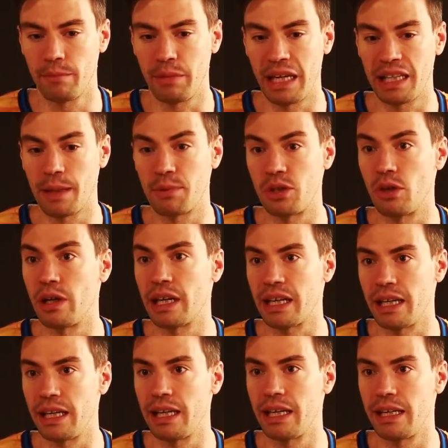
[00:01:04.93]
mi adaptación
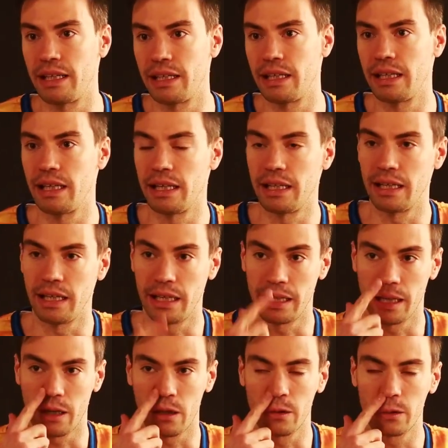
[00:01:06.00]
aquí en,
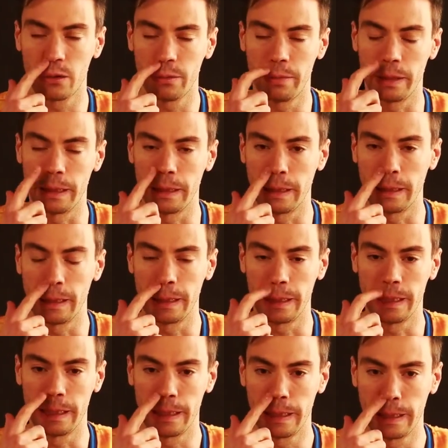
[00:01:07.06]
el club,
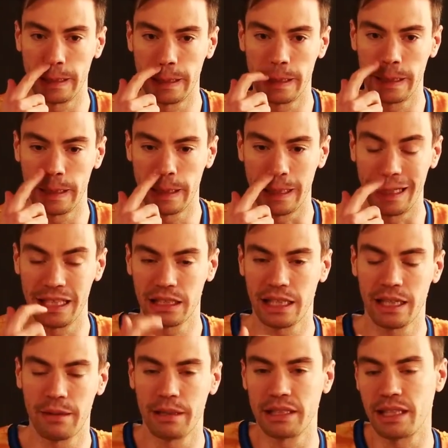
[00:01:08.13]
en, la
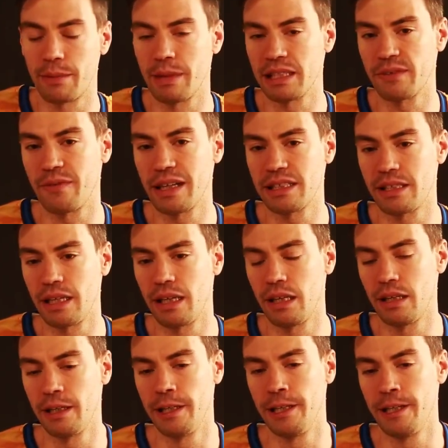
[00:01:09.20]
isla, va a ser más fácil
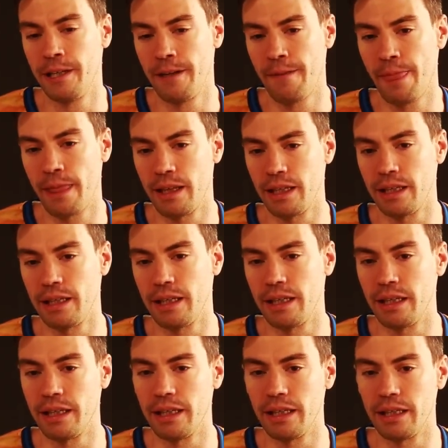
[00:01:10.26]

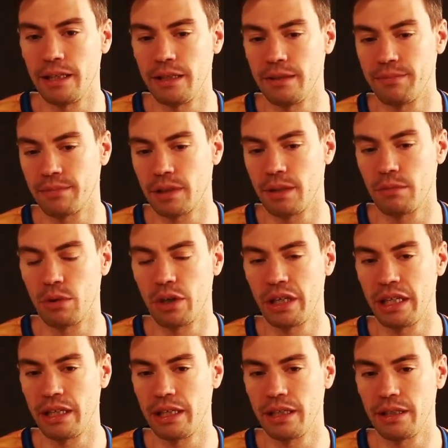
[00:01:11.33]
y
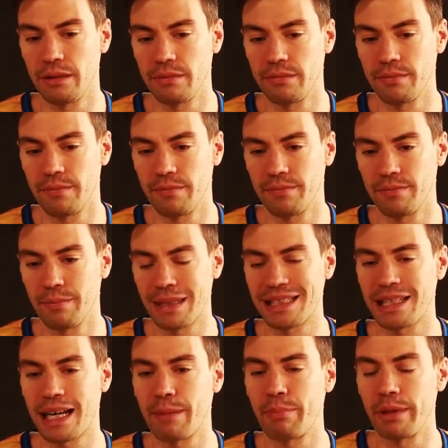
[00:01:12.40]
voy
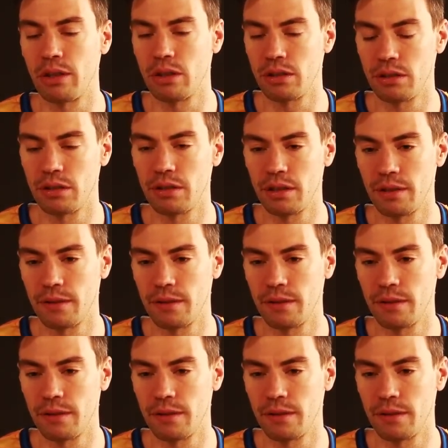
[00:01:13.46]
más rápido